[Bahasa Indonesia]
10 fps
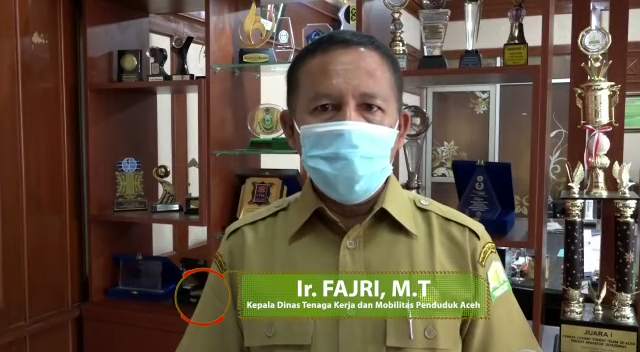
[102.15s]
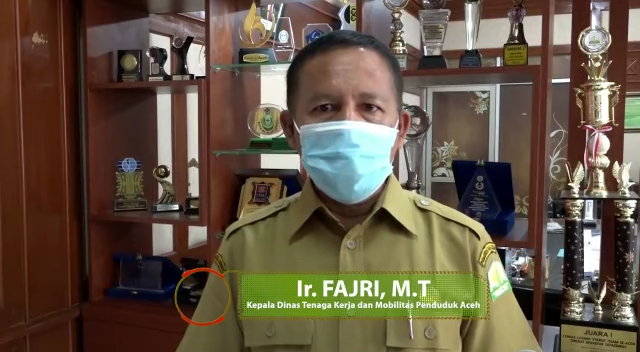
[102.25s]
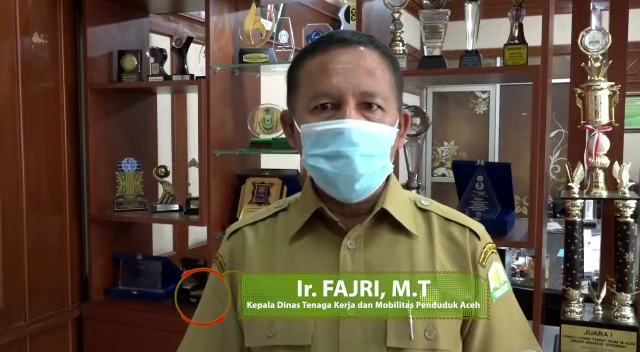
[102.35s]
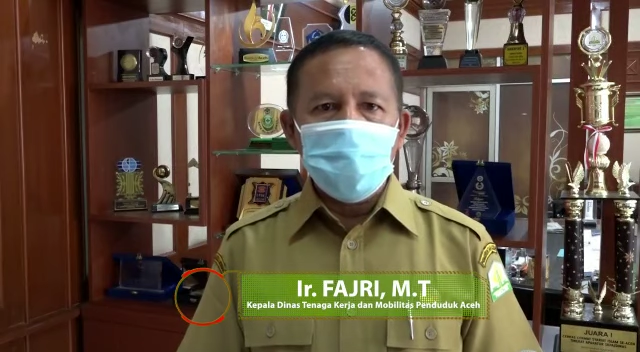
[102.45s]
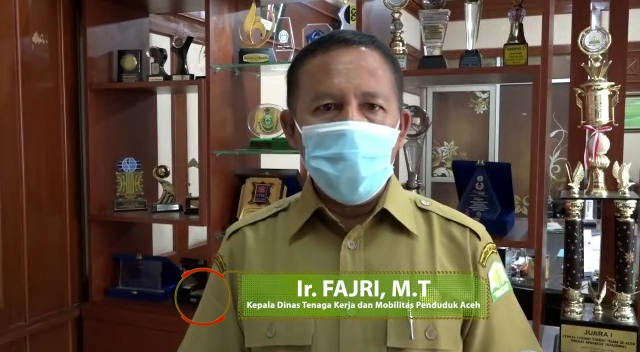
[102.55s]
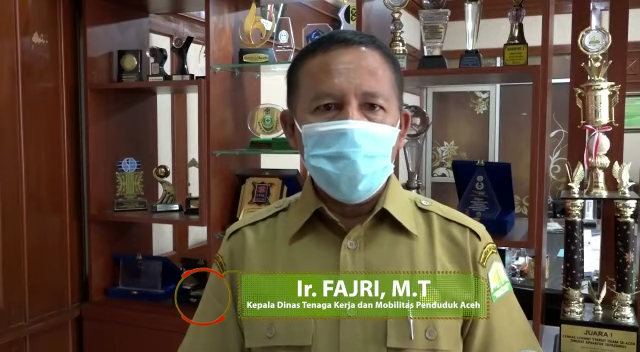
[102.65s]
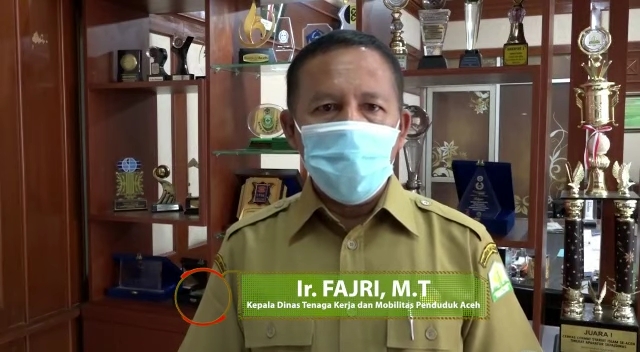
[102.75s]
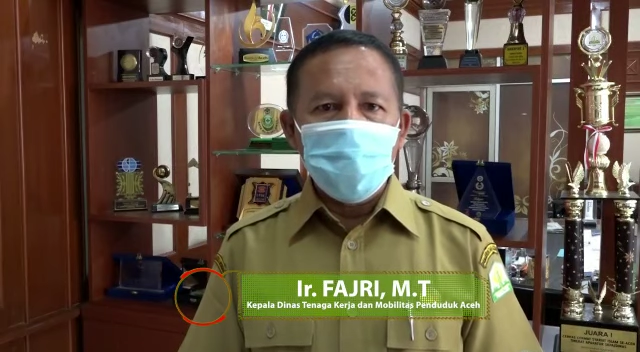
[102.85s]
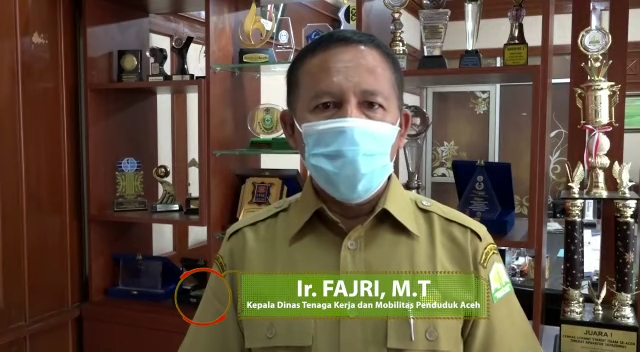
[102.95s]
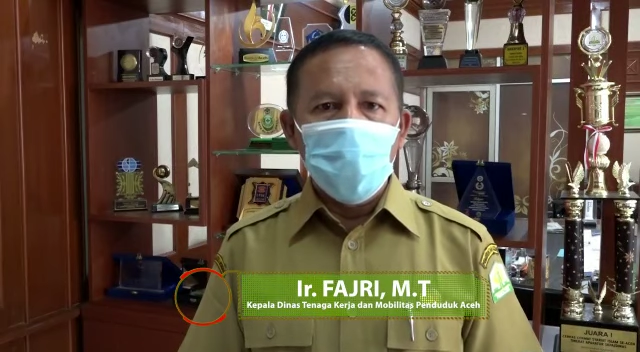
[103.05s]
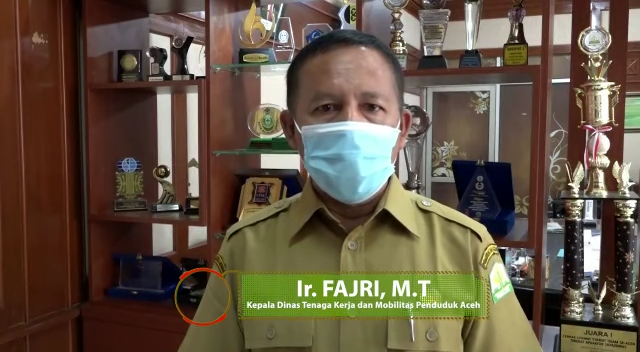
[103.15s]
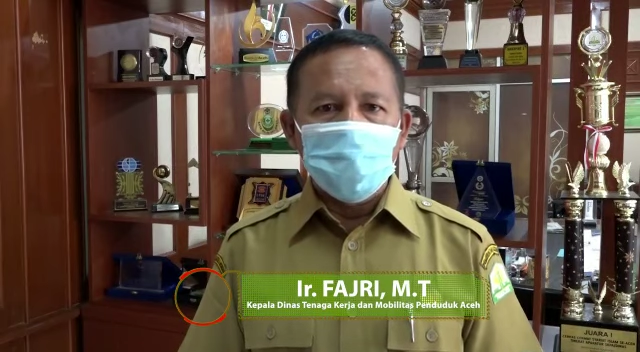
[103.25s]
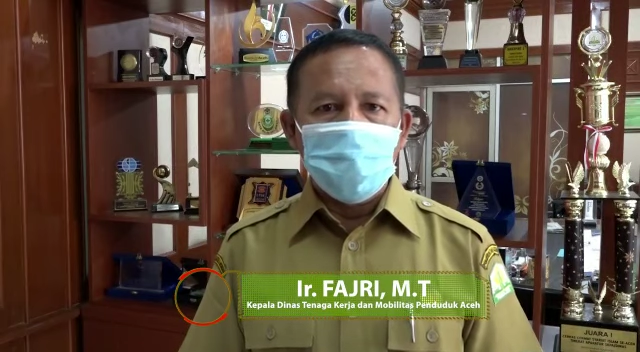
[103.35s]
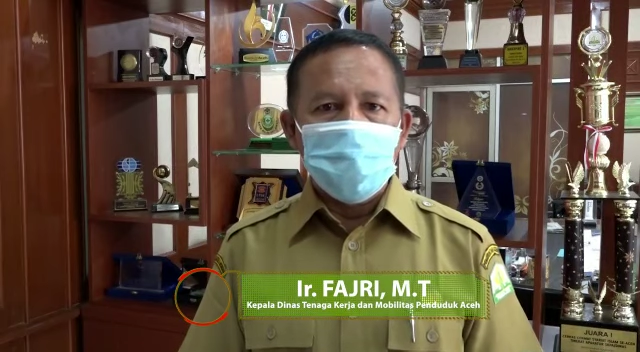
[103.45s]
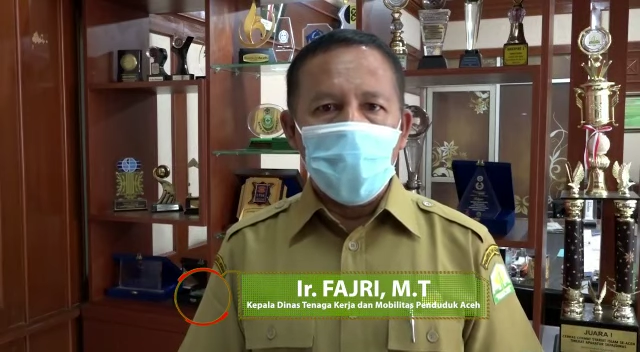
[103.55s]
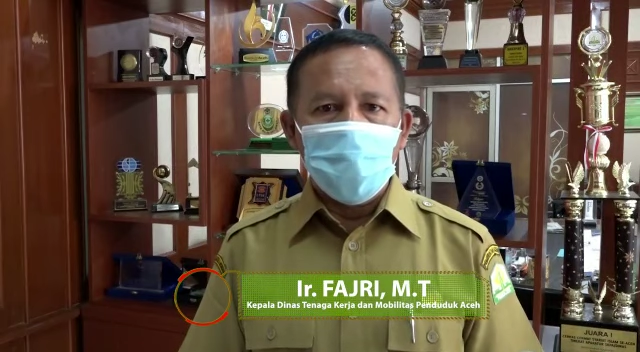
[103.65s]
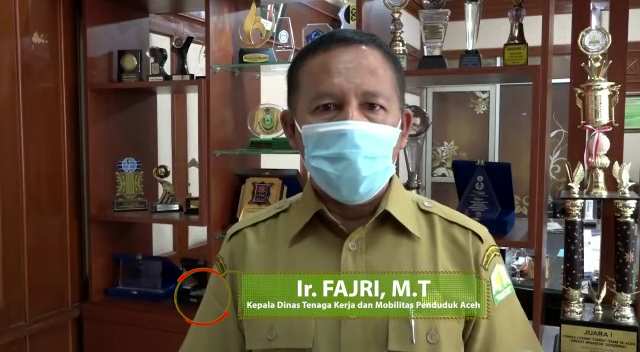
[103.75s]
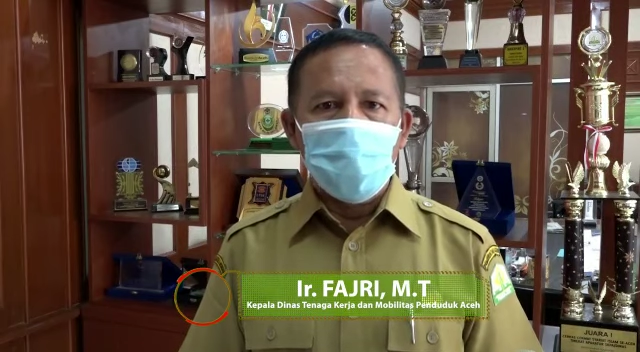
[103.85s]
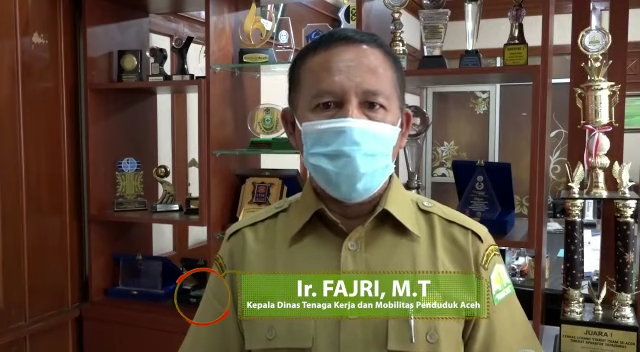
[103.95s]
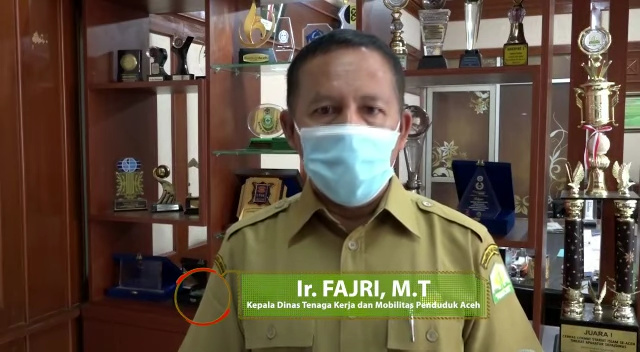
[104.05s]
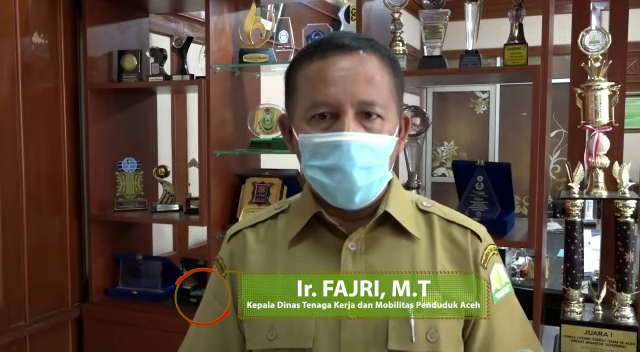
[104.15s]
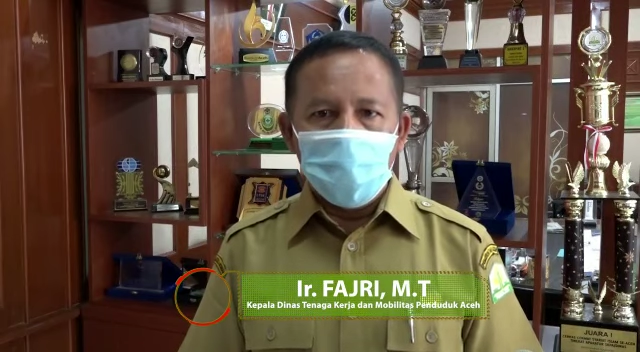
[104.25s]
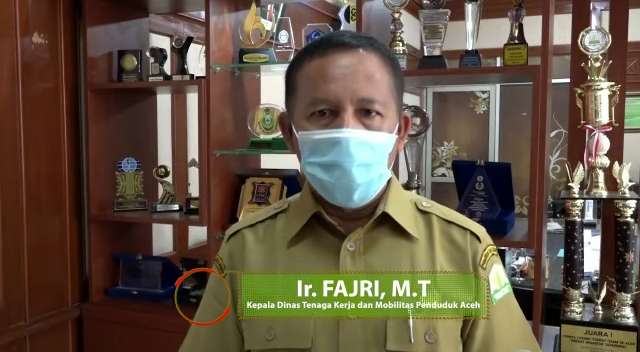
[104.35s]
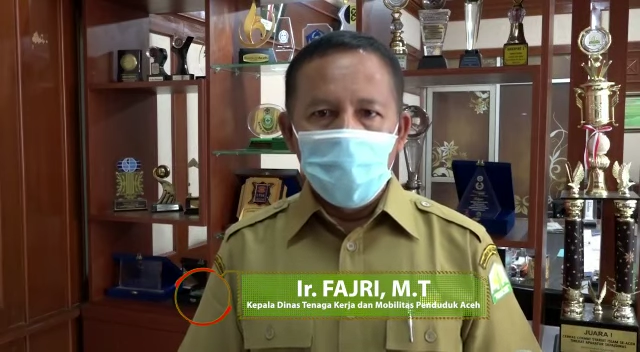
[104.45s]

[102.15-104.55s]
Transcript: di setiap lingkungan kita bekerja